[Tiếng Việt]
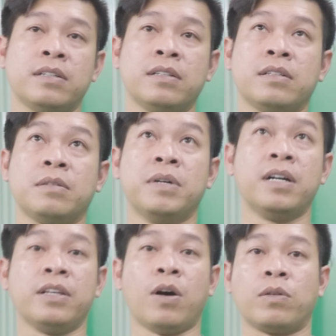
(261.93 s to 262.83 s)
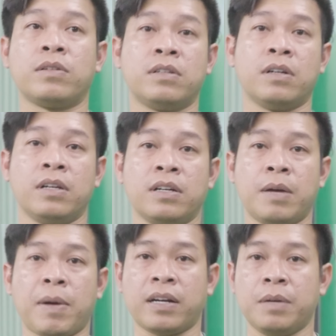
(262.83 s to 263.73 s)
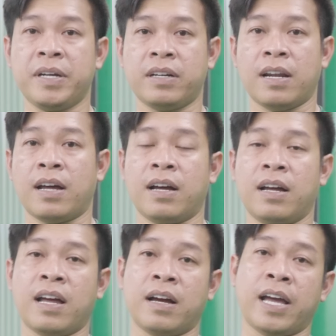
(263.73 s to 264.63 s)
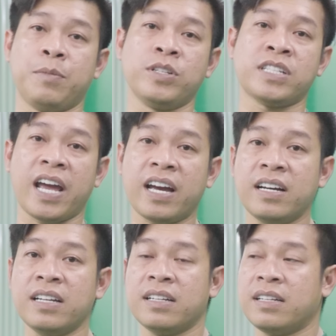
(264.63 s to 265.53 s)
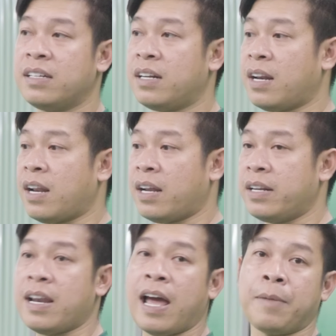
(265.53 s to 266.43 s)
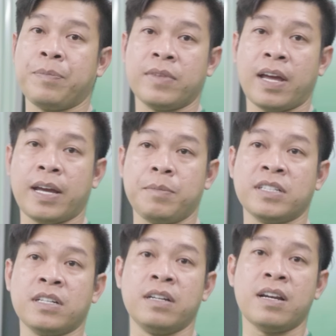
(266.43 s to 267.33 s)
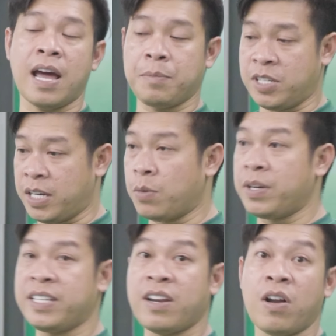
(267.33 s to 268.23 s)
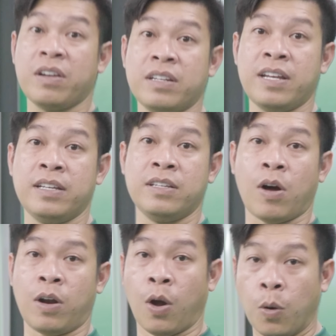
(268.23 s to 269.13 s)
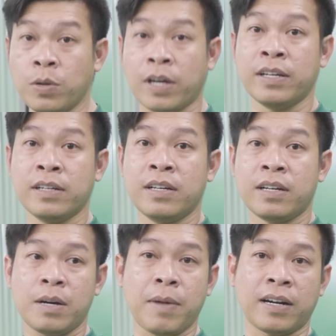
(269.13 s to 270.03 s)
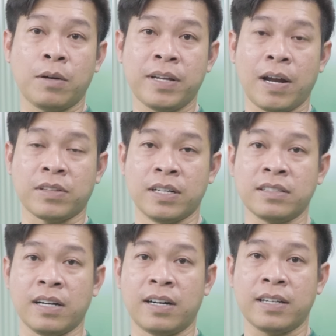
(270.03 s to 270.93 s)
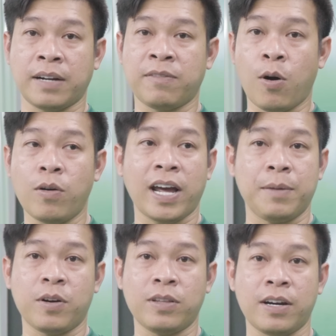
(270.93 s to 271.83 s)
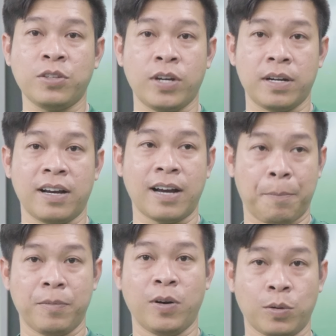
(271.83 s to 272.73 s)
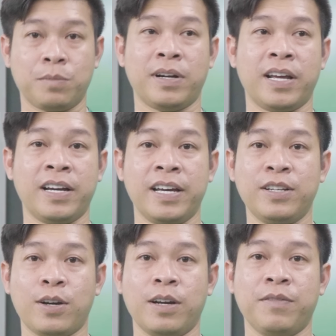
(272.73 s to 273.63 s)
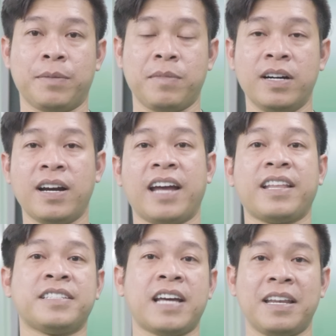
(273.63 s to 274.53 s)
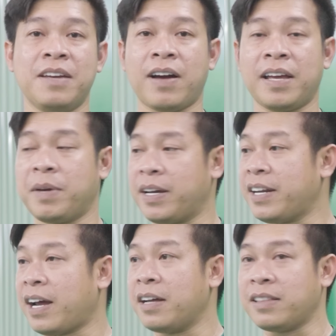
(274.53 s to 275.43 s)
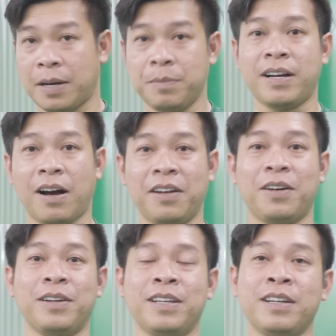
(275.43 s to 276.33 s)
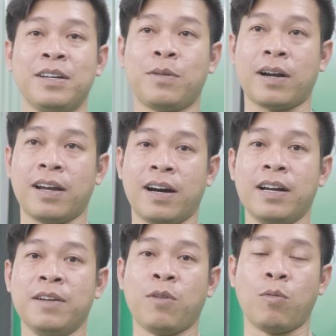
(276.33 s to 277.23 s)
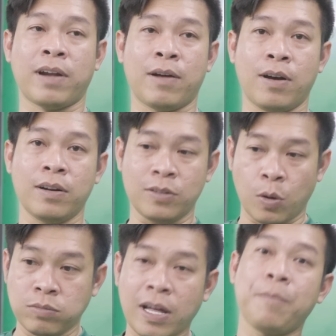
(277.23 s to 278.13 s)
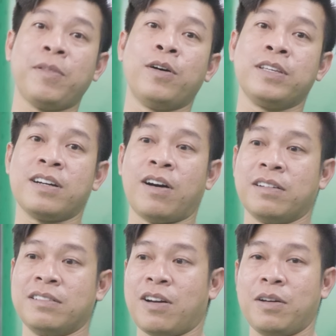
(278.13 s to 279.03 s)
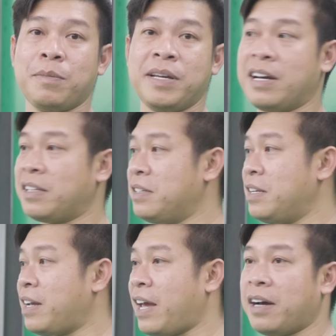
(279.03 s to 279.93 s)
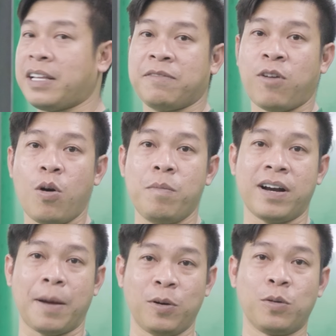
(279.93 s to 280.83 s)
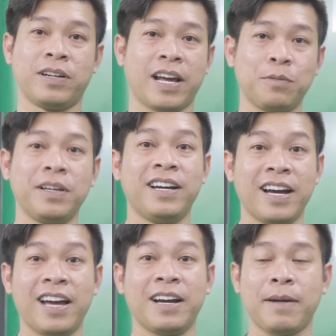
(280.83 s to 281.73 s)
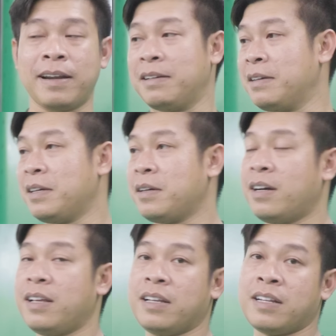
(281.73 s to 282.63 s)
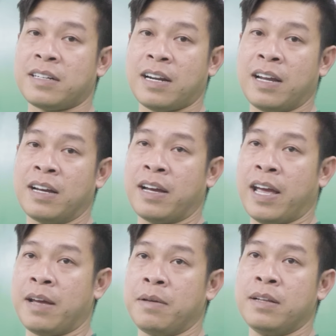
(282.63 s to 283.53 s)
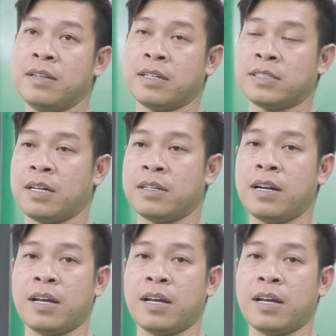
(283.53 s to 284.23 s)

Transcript: à, mưa dột rồi các bạn cứ biết là hàng ngày buổi sáng á, là đi làm anh em nhân sự đi làm chiều thì chỉ đo đi dọn lũ thôi các bạn không thể nào tưởng tượng ở thành phố này mà có thể có chuyện là ngập lụt mà để khiến cho cái việc mà hư hại tài sản như vậy mình nghĩ rằng ở tỉnh mới có thôi hoặc là ở nơi vùng nào đó trũng thấp thôi chứ còn nói bây giờ tự nhiên nghe ở thành phố mà ngập lụt nghe cũng thấy ghê các bạn bởi vì thực ra nghe thực sự rất